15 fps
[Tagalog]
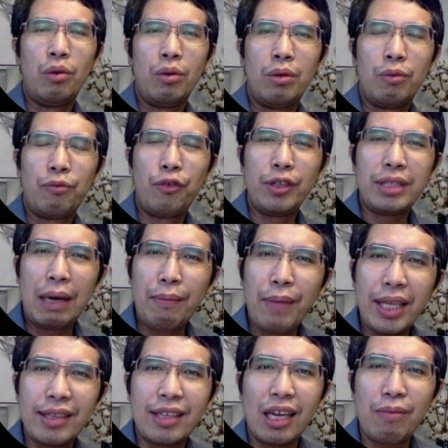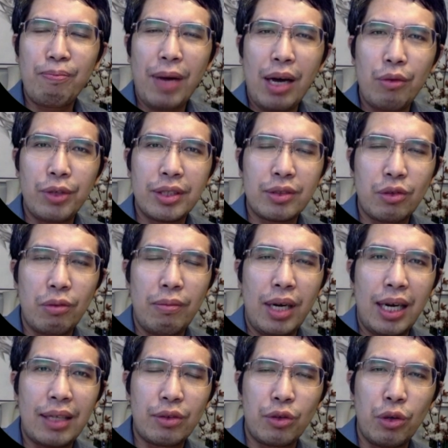Fundamental powers tong mga
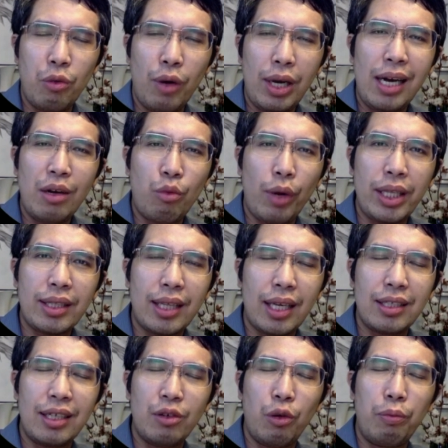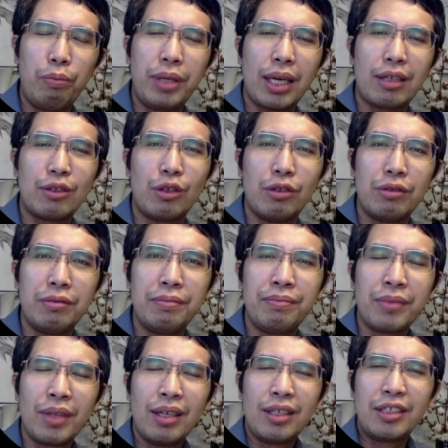to. Walang kwenta yung gobyernong
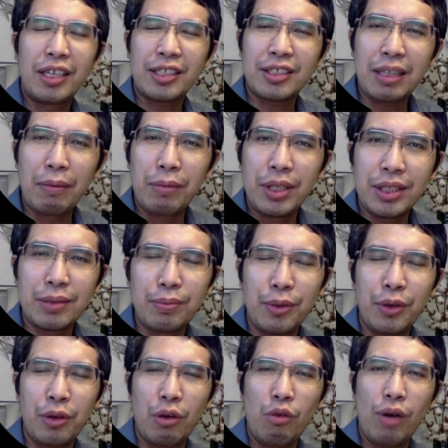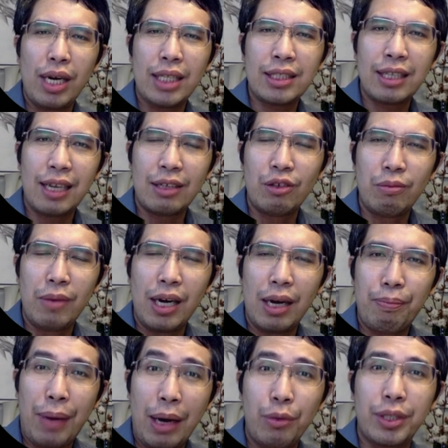i-establish mo kung wala sila ng mga
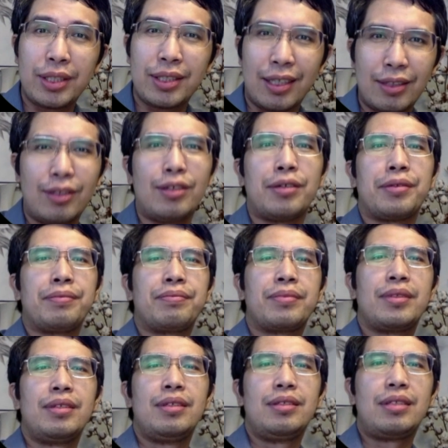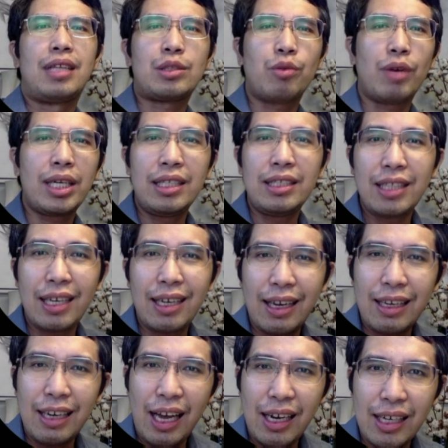powers na to. That's why hindi
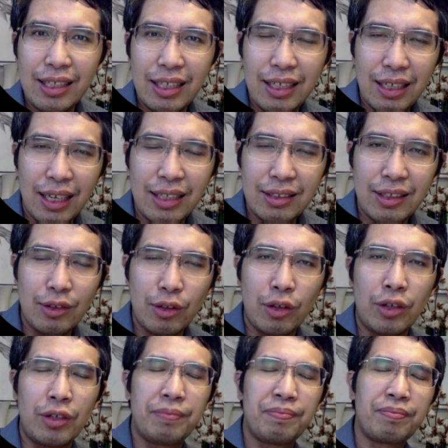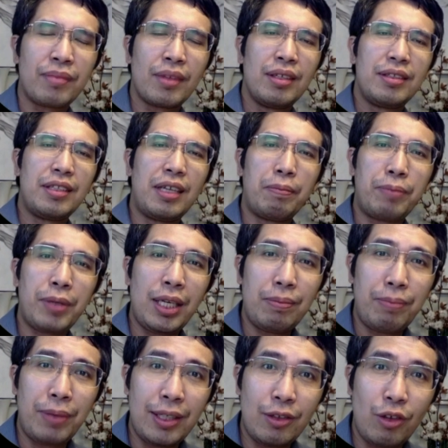kailangang i-grant ito ng Philippine
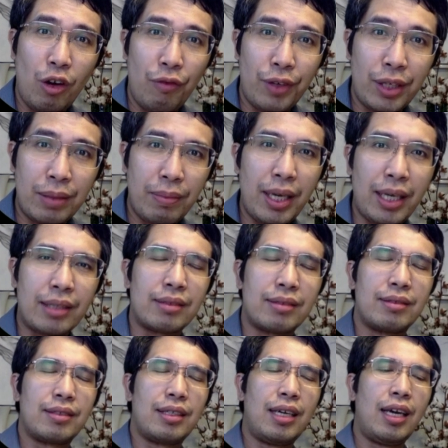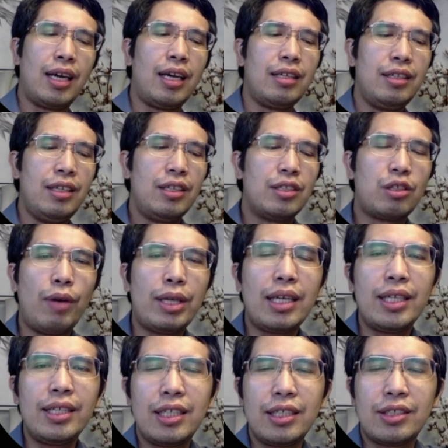government. Okay? So what are
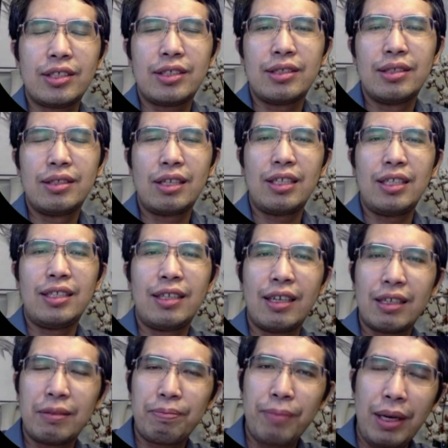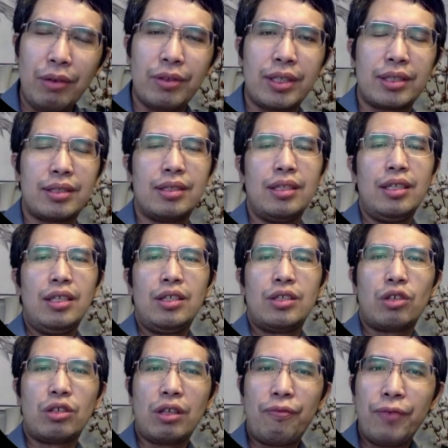these three inherent powers? So the
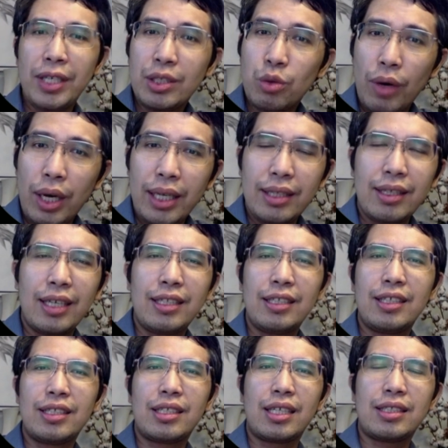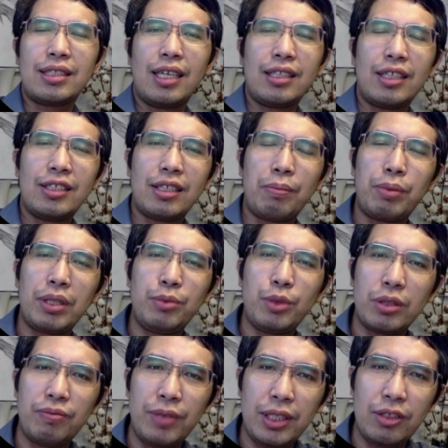first one ay na-discuss natin sa previous
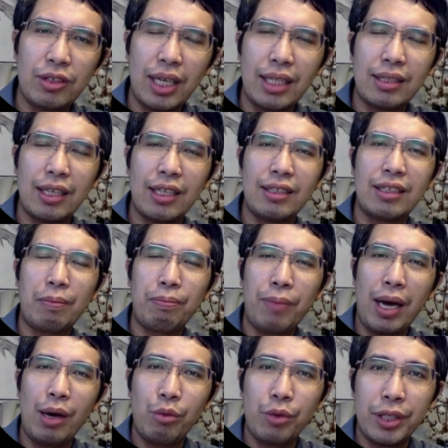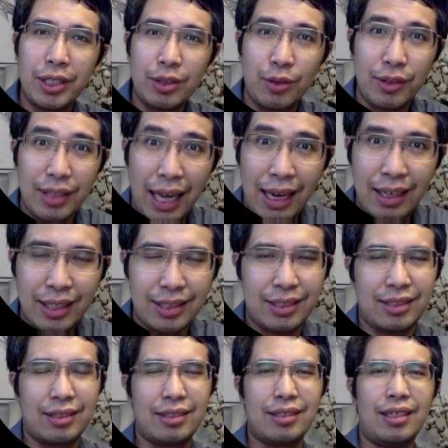video natin, the power to tax.
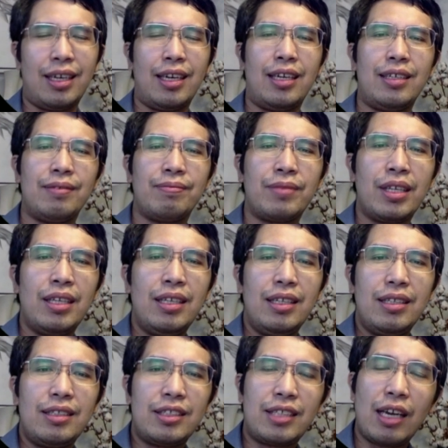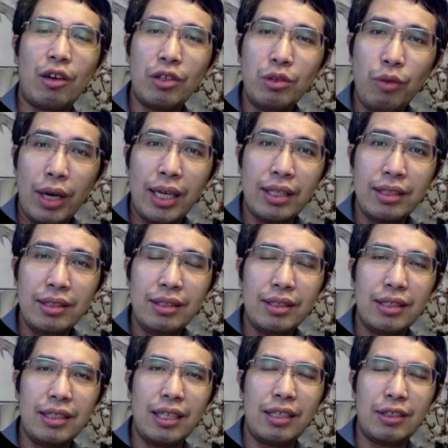Okay? The second one,
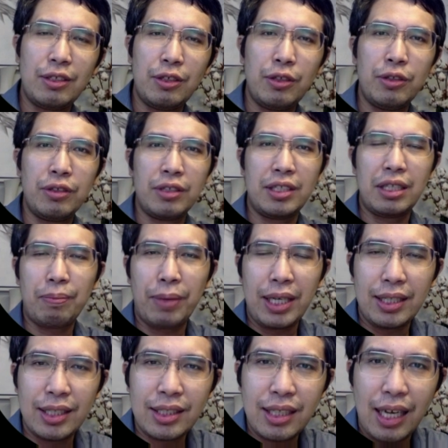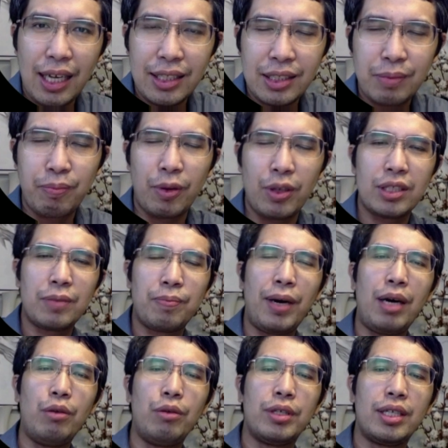yan yung hindi pa na-discuss, police
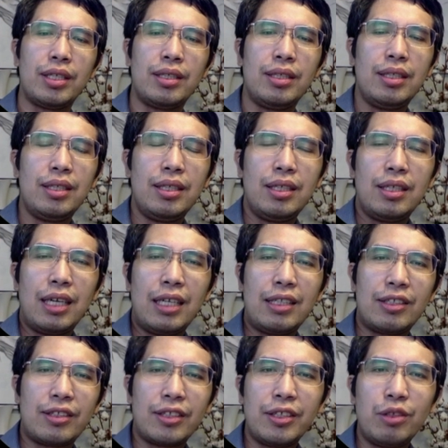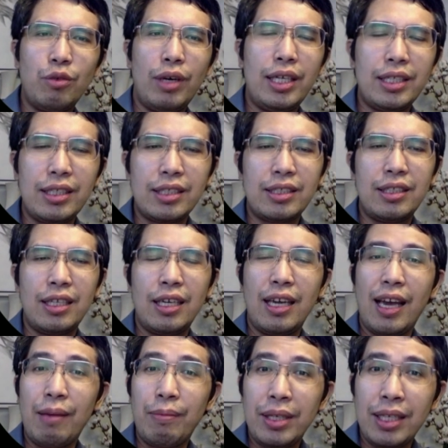power. And the third one is the
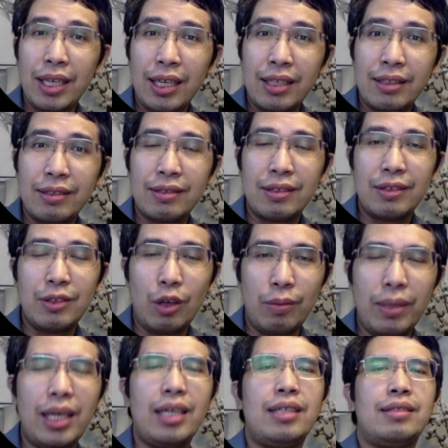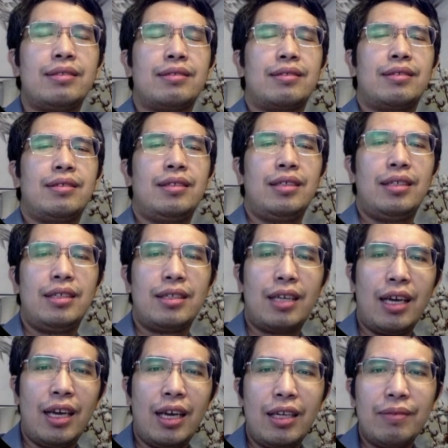eminent domain.
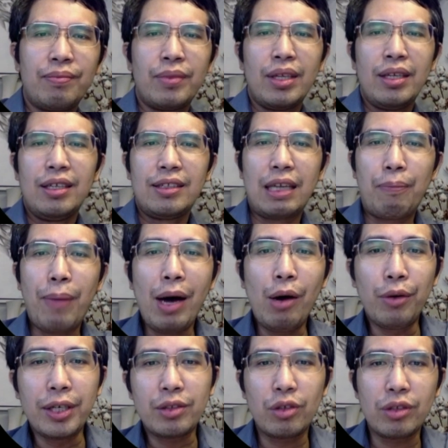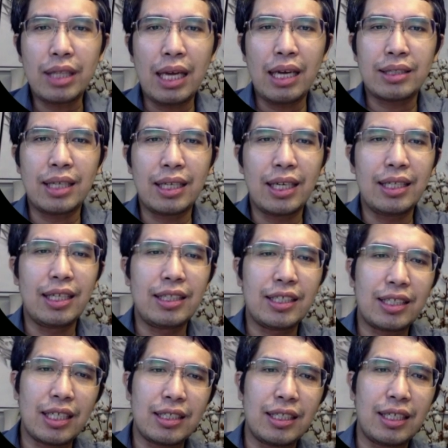Okay? The power to tax. Again, na-discuss
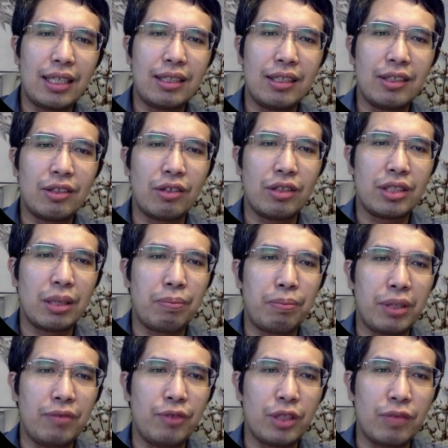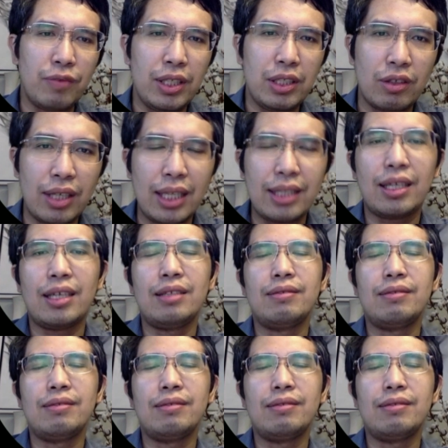na natin ito sa previous video natin.